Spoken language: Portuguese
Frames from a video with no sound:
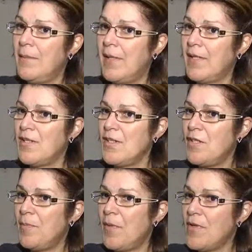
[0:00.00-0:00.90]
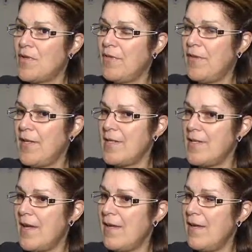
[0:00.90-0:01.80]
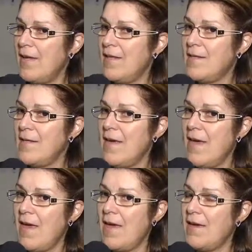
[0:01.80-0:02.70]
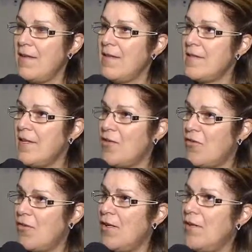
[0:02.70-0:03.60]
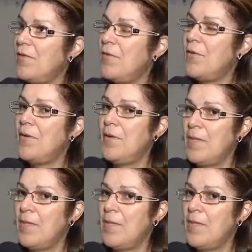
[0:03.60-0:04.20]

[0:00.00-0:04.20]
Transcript: para que a gente possa oferecer a eles é, incentivo,